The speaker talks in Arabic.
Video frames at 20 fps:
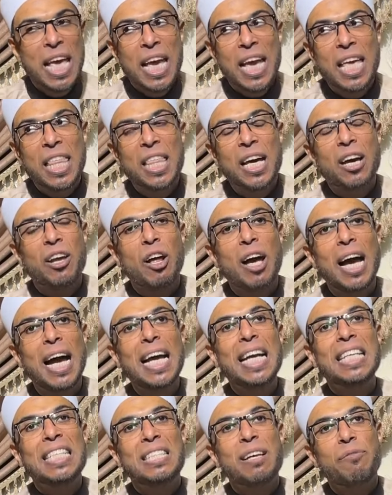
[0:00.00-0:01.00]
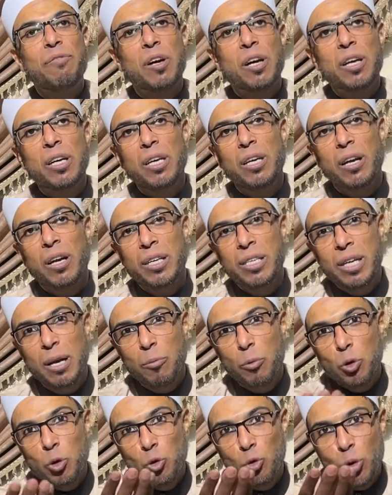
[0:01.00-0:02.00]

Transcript: إذا رأيت فقيرا يمد